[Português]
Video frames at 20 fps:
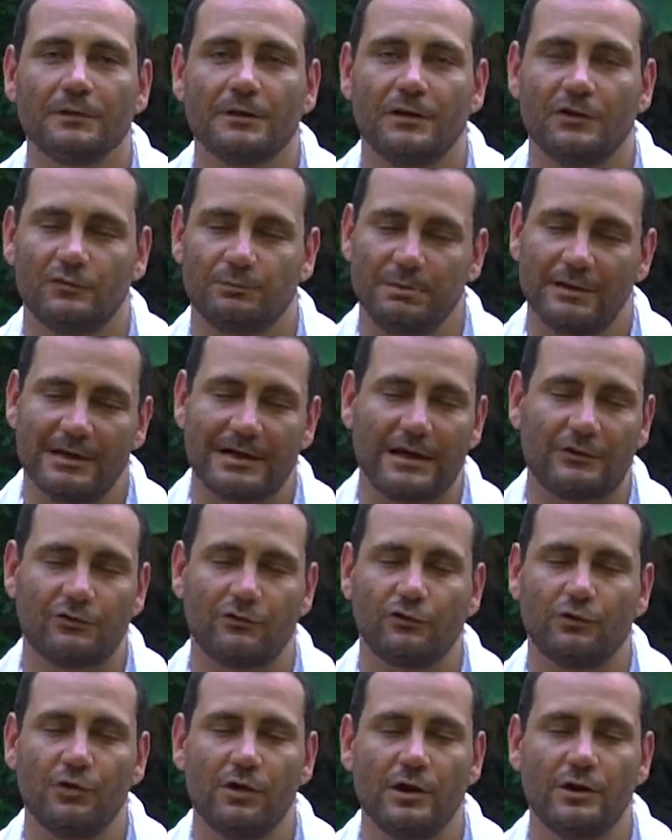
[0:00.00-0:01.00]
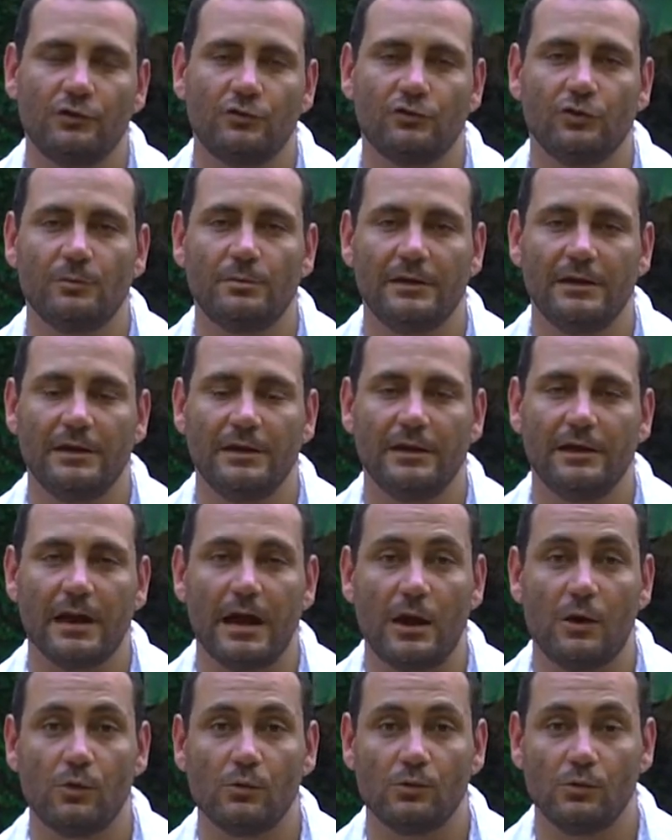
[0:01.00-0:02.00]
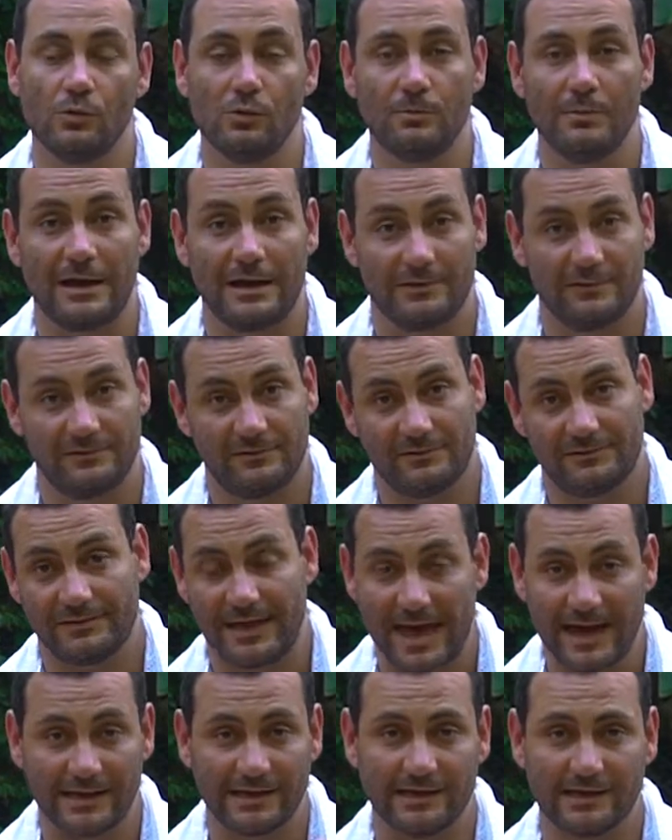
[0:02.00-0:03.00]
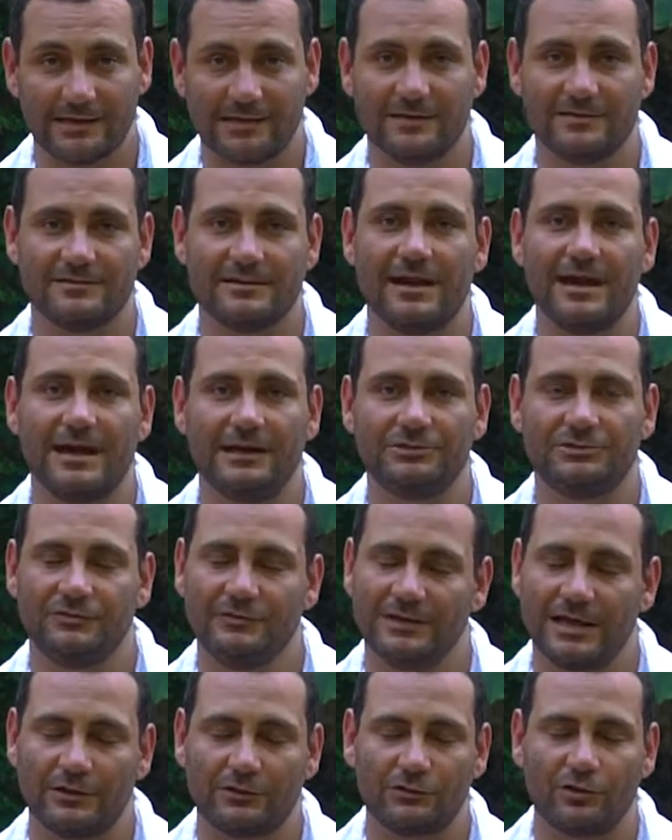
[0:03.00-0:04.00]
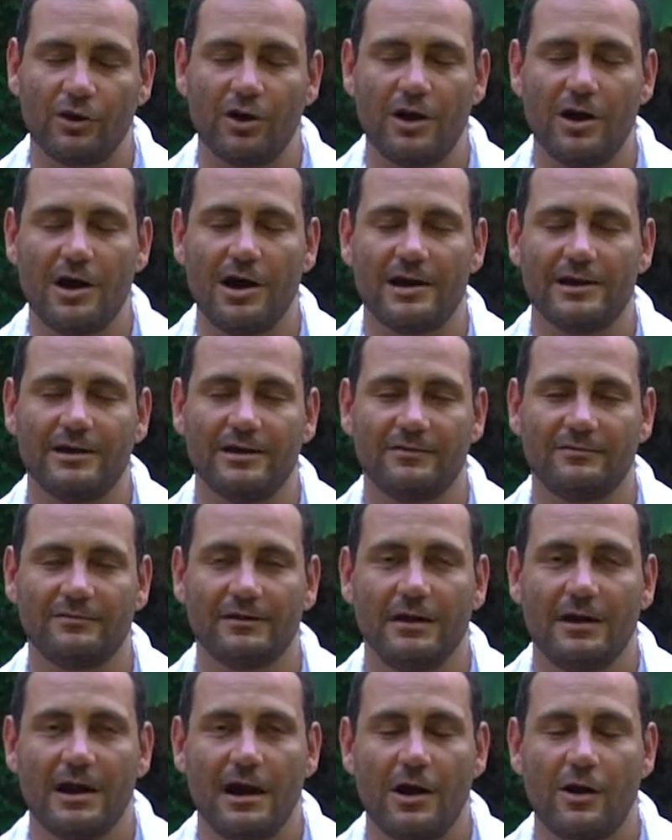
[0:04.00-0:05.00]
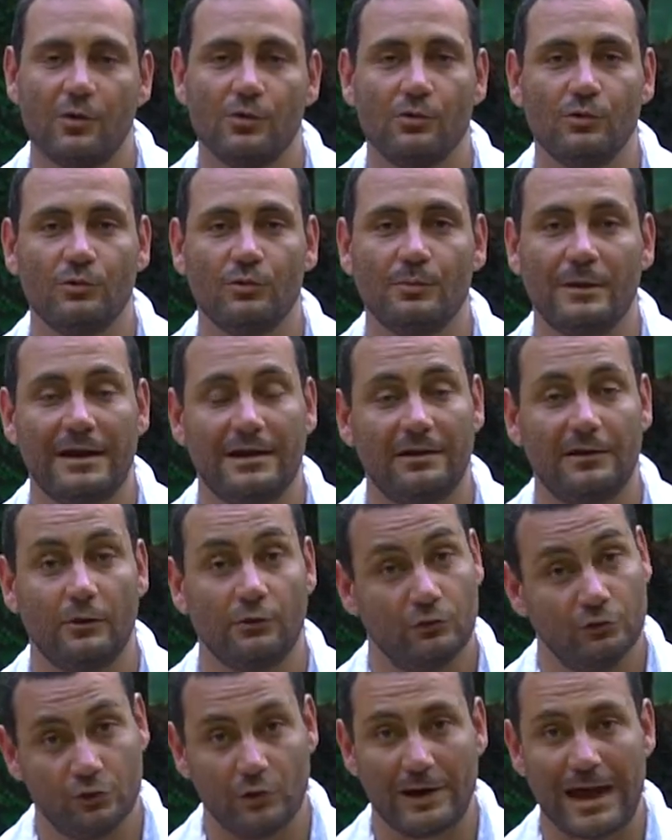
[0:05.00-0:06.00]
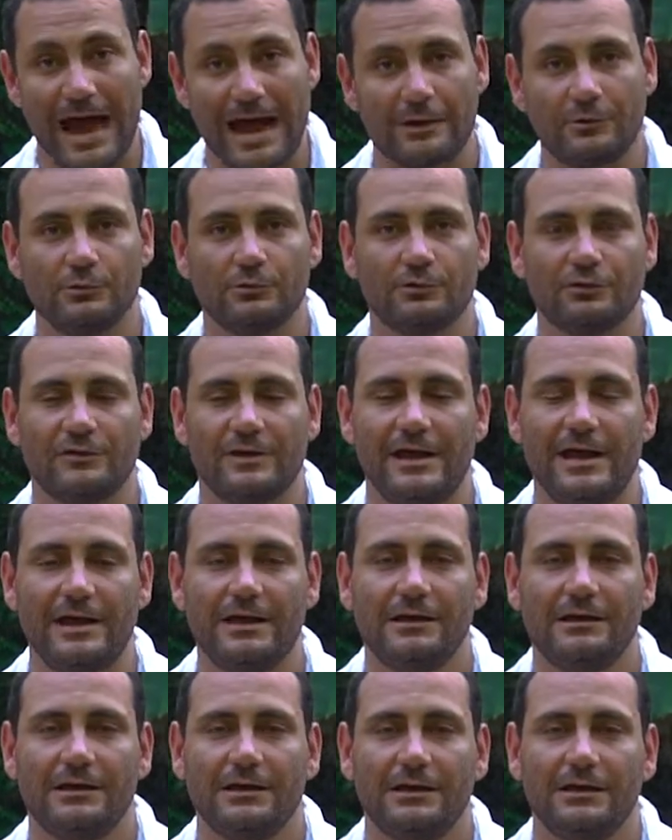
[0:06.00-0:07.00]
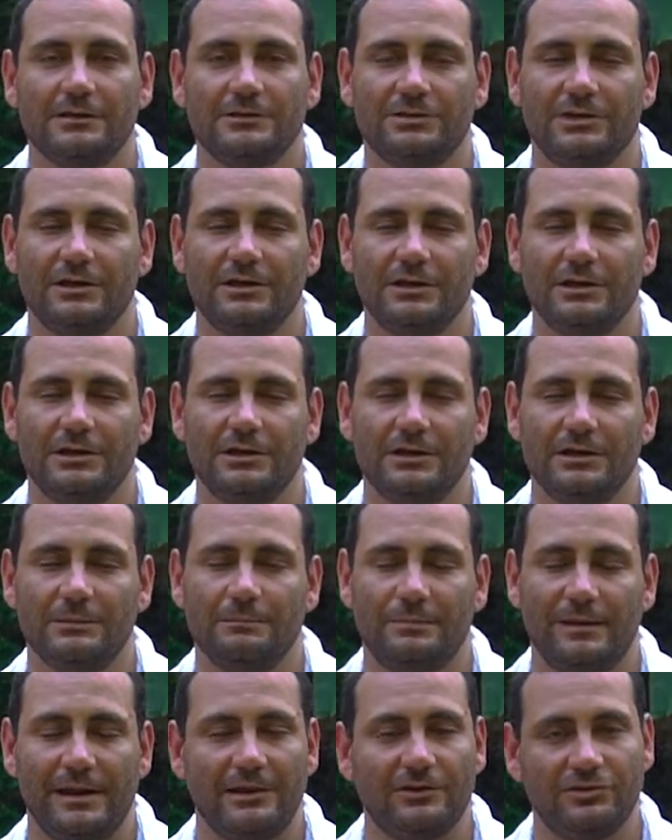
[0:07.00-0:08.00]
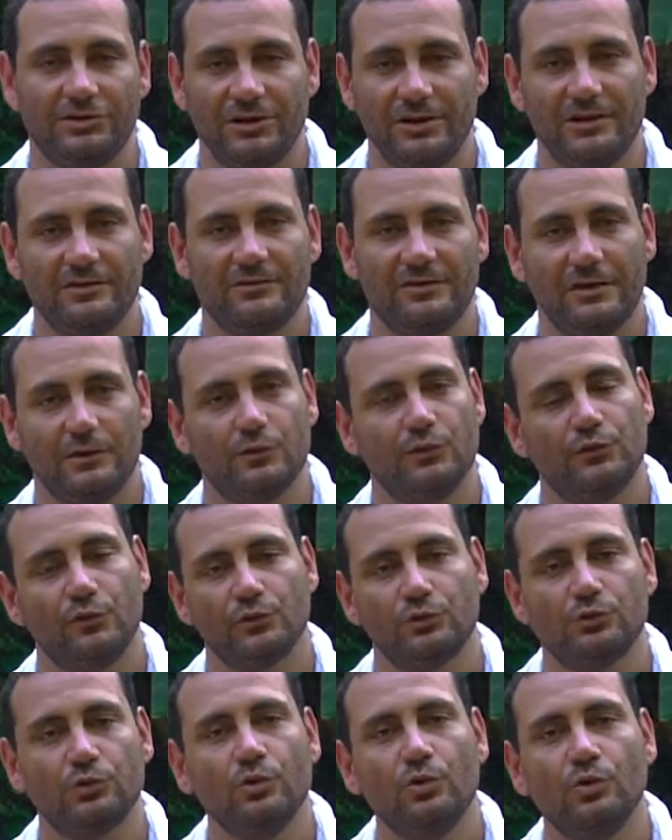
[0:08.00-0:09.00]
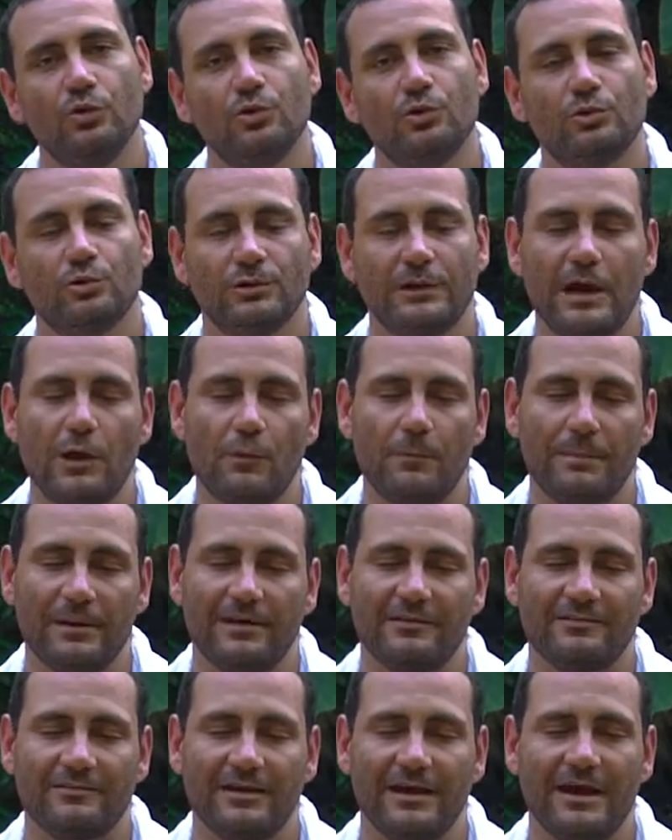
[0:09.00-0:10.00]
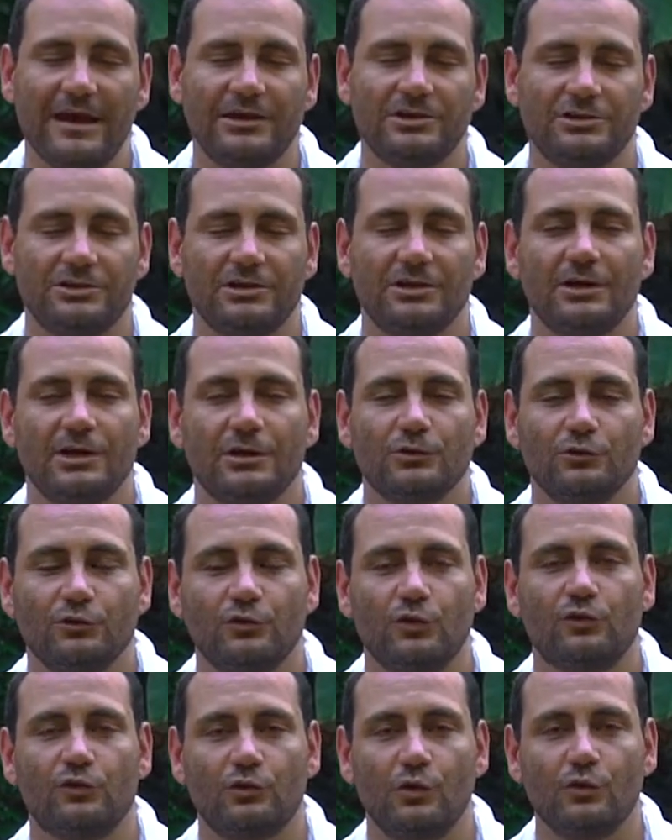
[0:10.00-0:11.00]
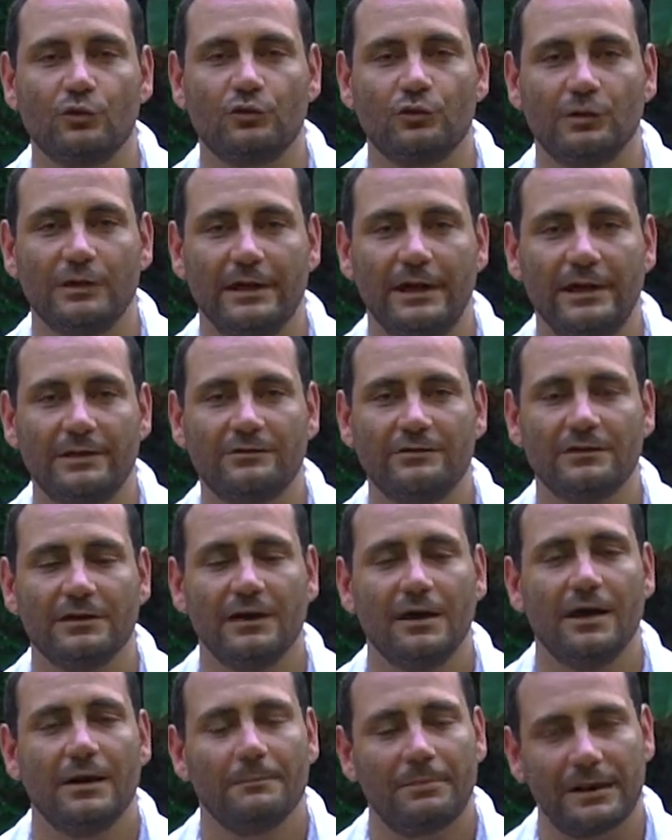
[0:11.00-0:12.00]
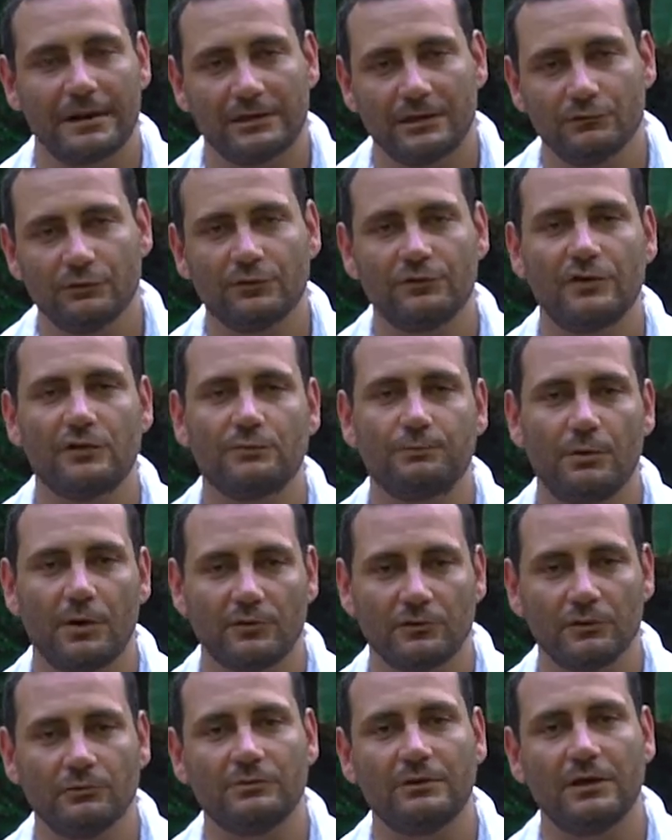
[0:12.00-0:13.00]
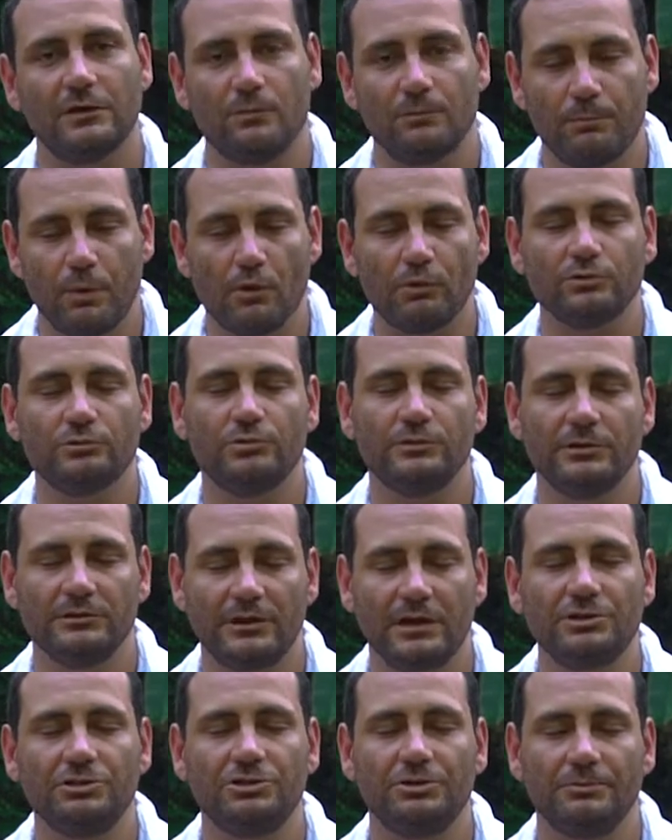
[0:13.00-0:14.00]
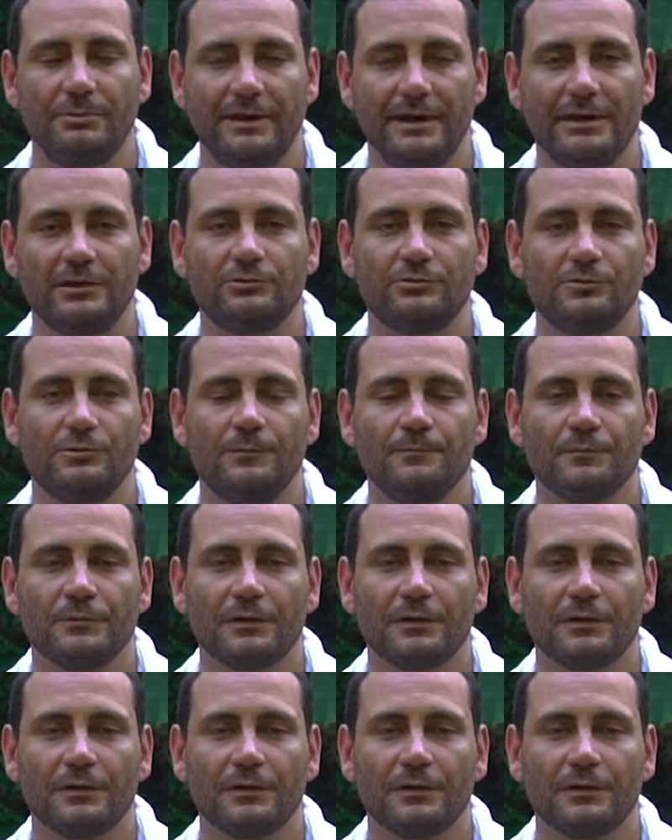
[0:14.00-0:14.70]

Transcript: explicações sobre algumas técnicas né, divinatórias, alguma, alguns oráculos, né? que predizem o futuro, né, o presente dos seus consulentes, para que vocês possam ter um pouco do entendimento